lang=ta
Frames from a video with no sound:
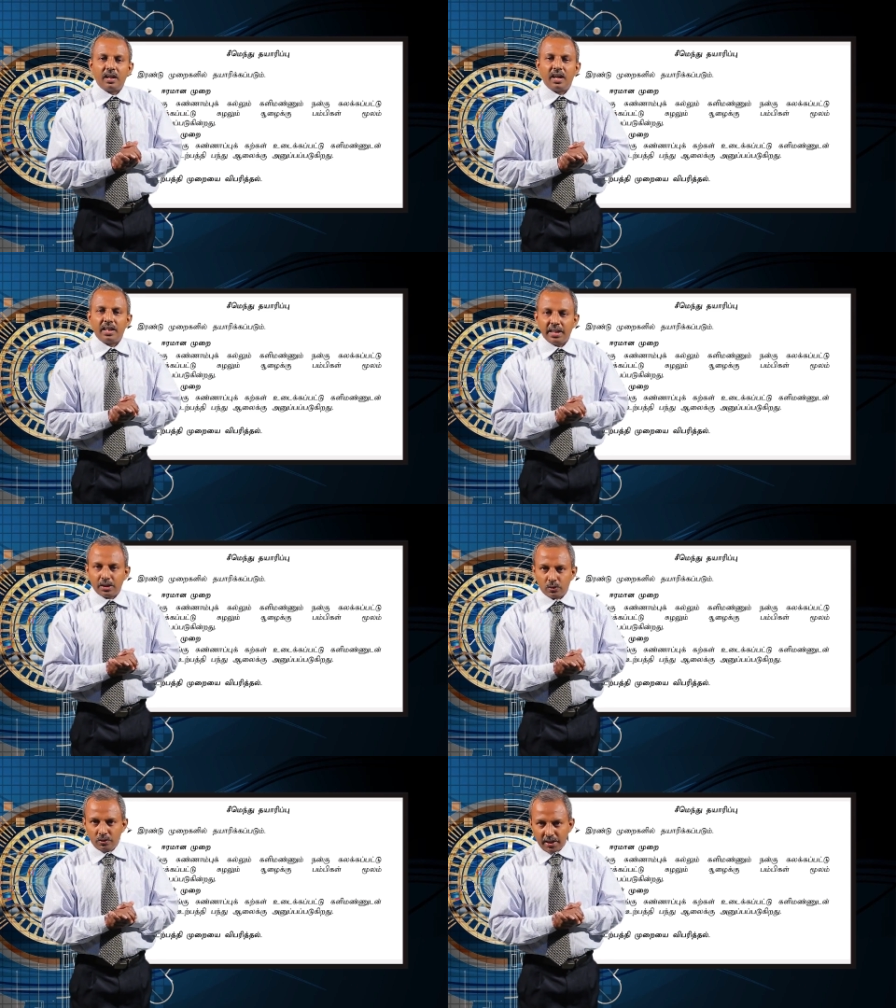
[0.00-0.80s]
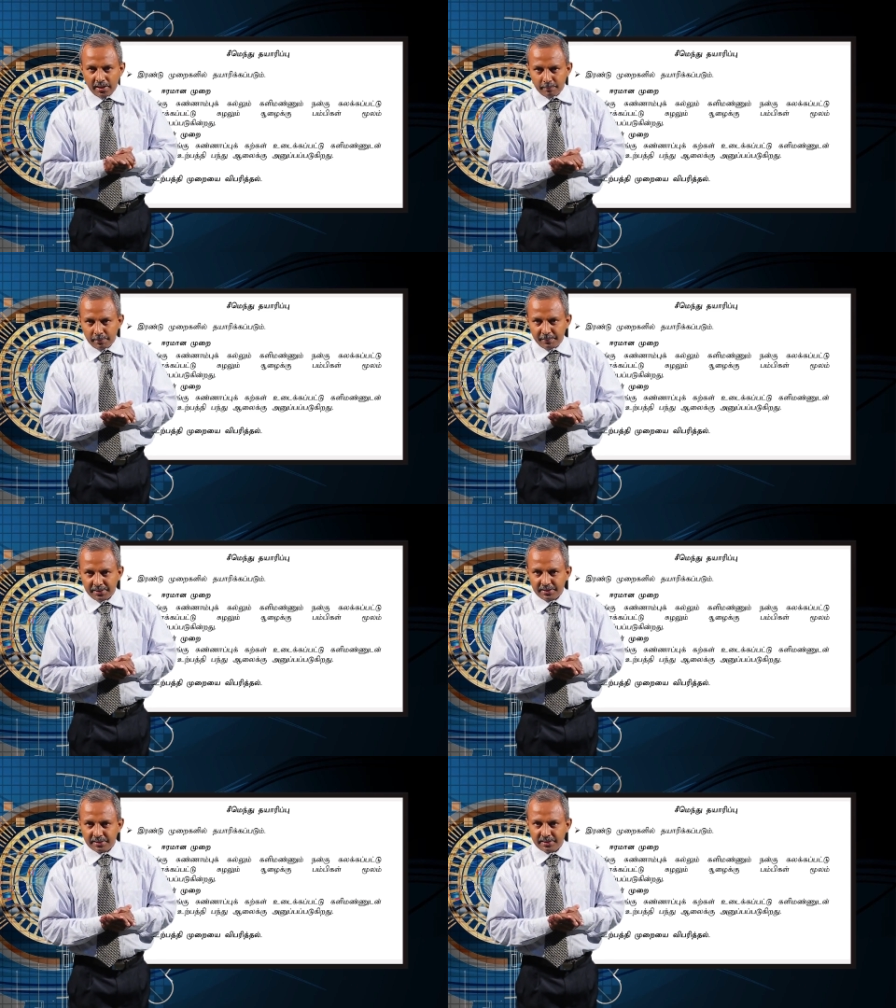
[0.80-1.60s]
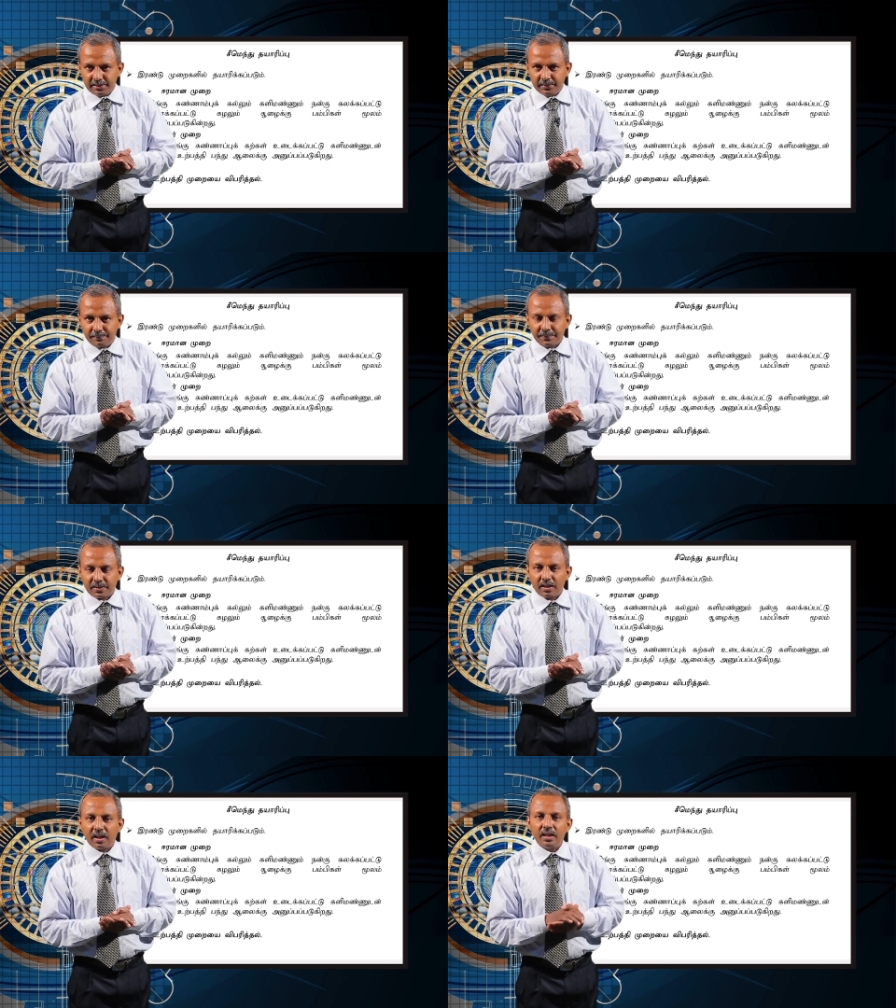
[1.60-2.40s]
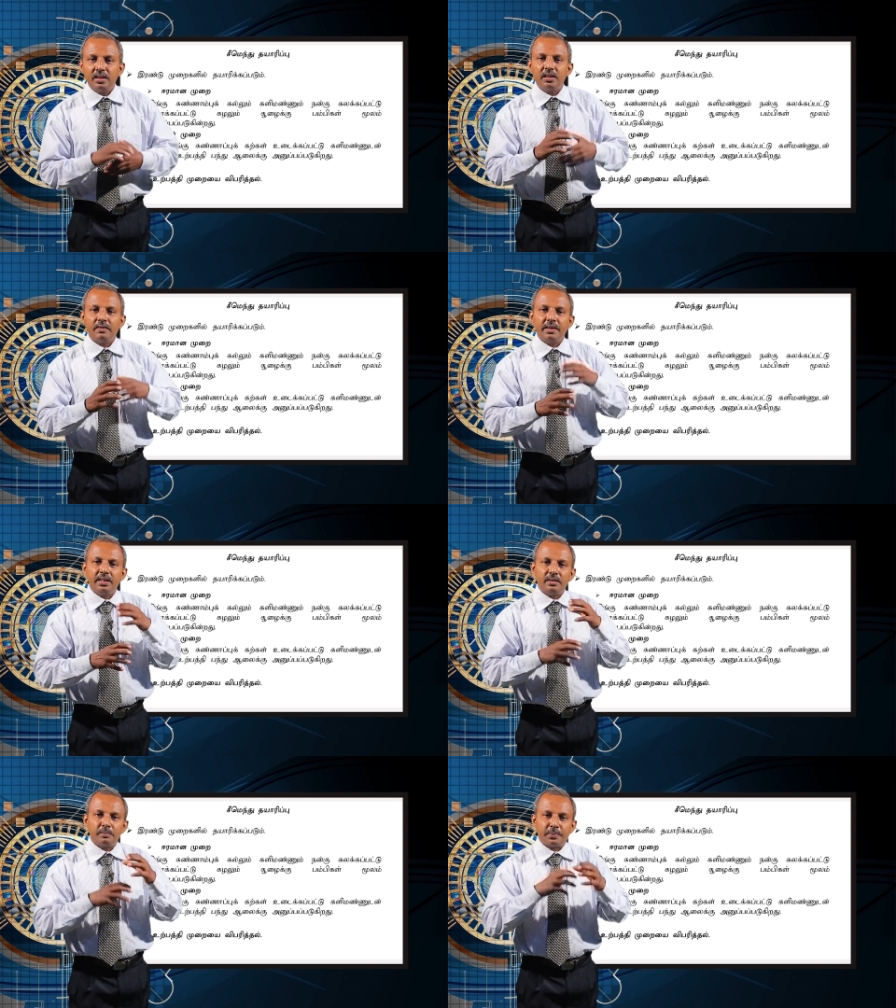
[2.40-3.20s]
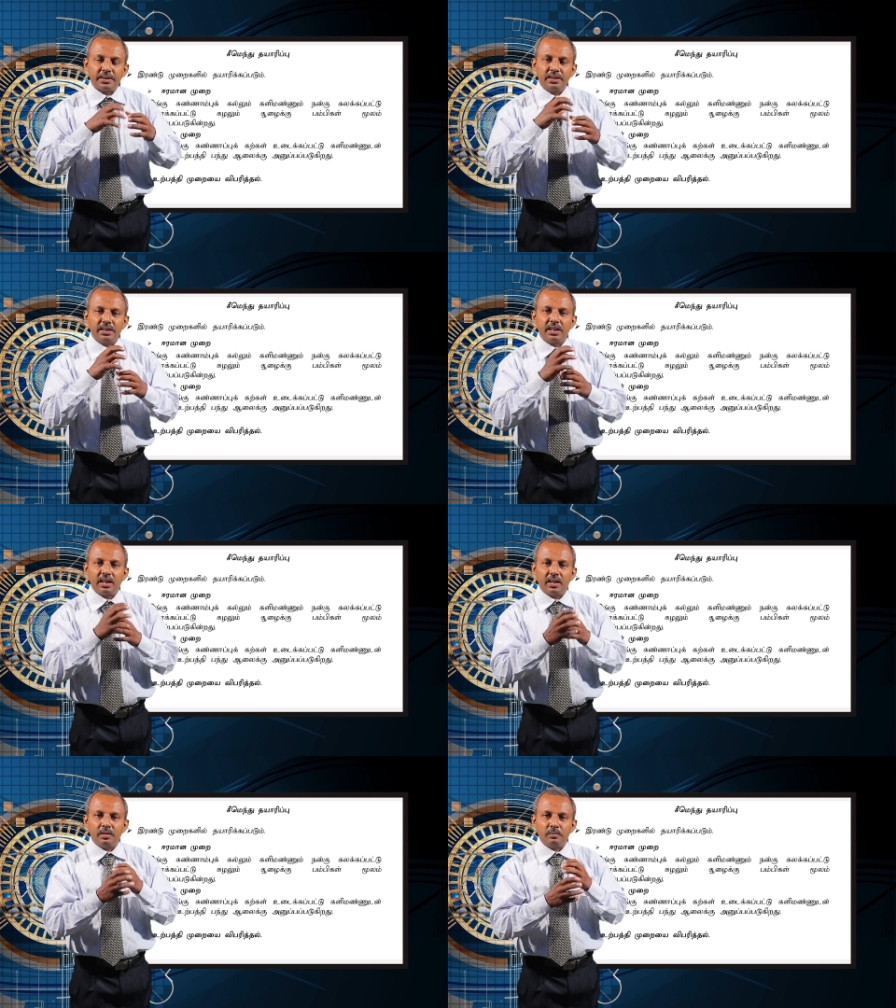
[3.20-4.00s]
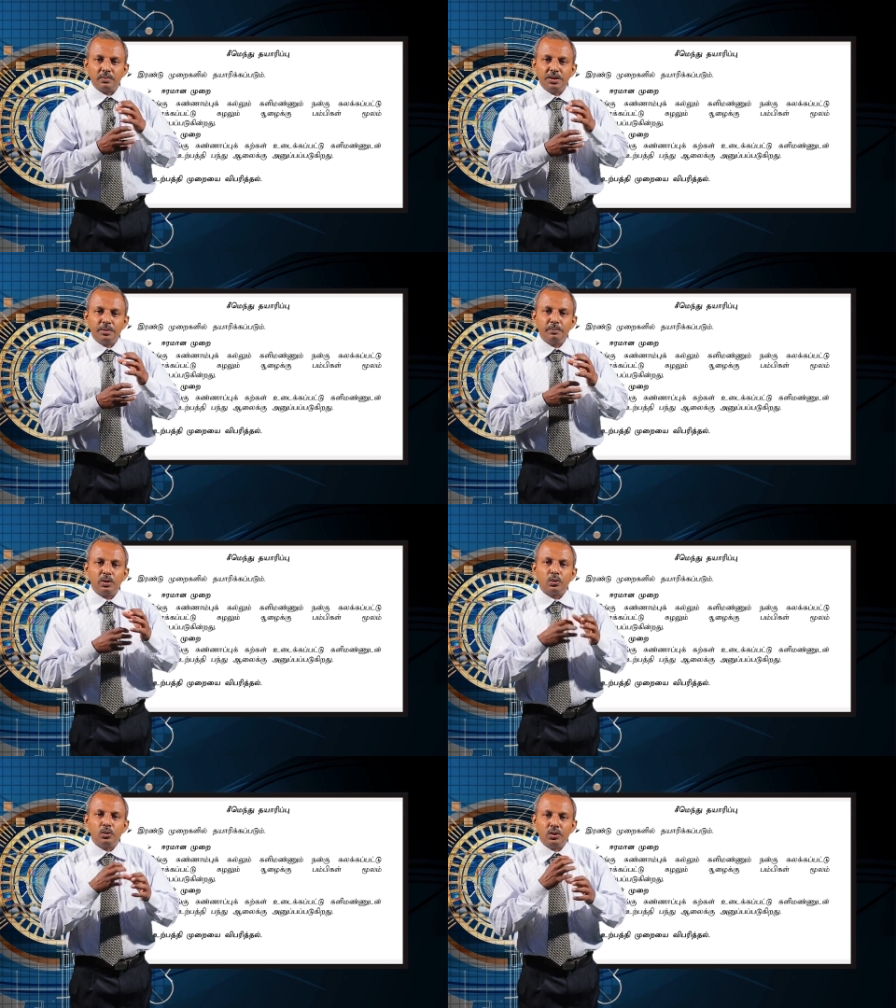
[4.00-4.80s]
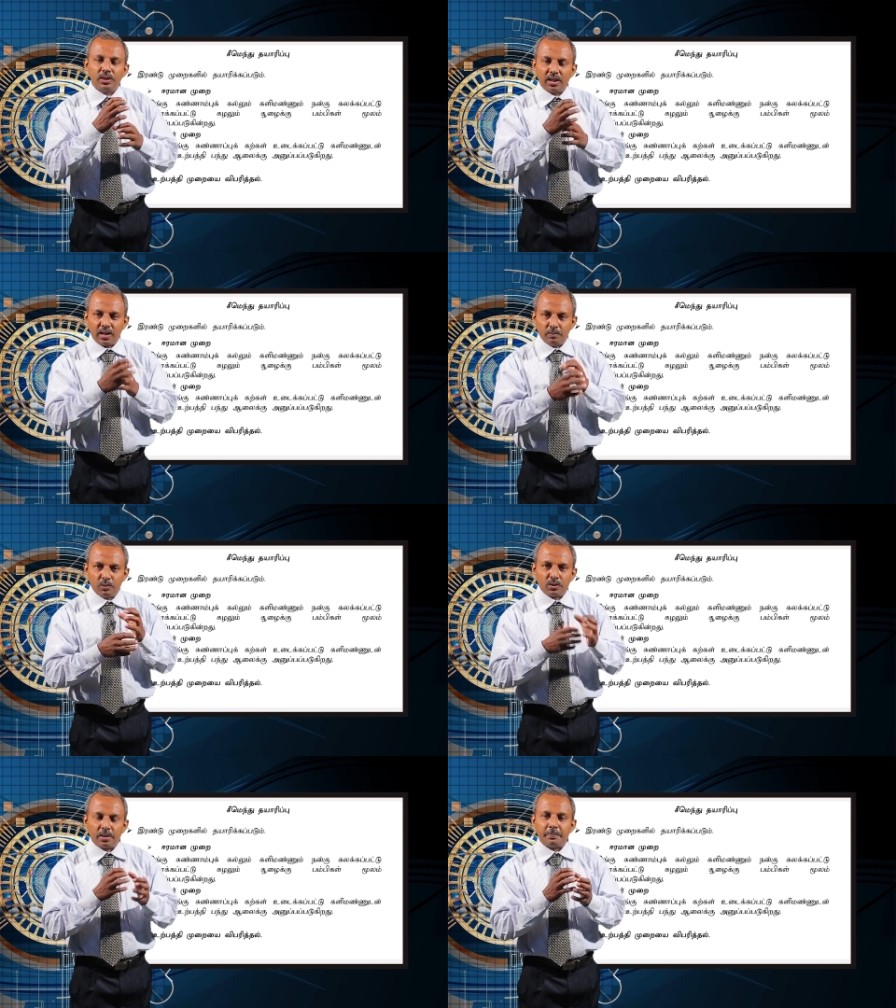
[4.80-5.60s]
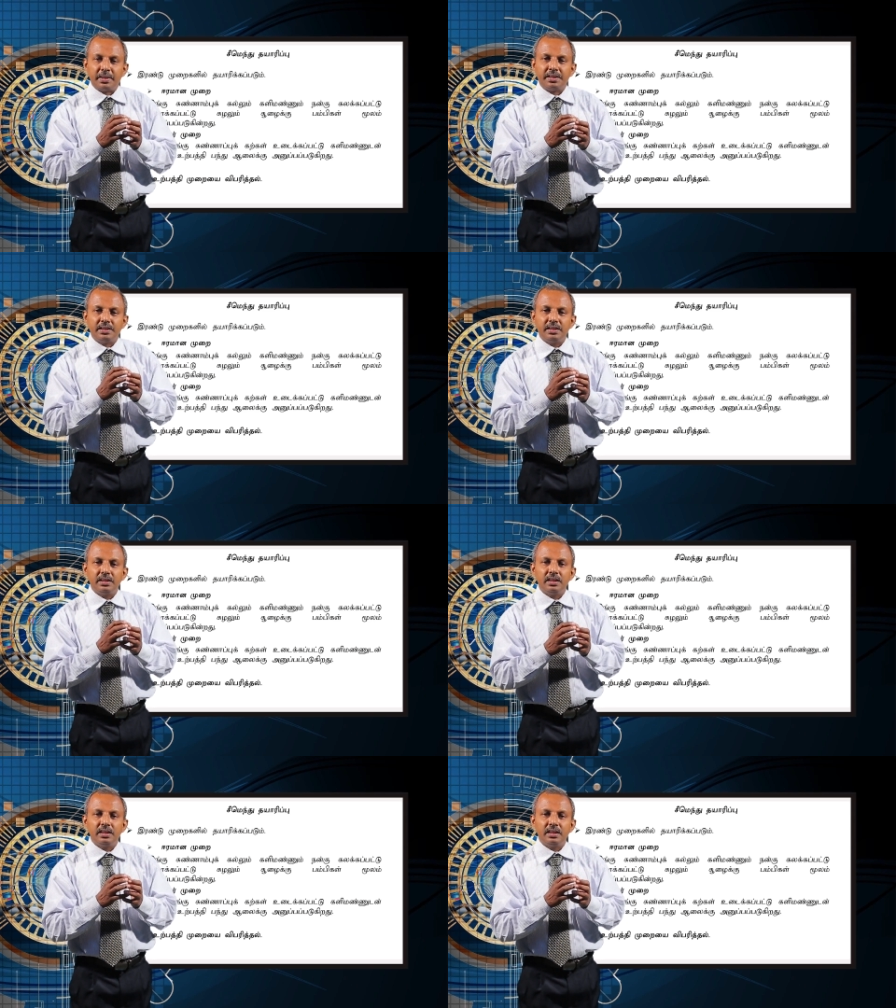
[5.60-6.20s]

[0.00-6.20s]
ஆலைக்குள் அனுப்பப்படுகின்றது அங்கு அவை பந்துக்களால் இரும்பு குண்டுகளால் மோதப்பட்டு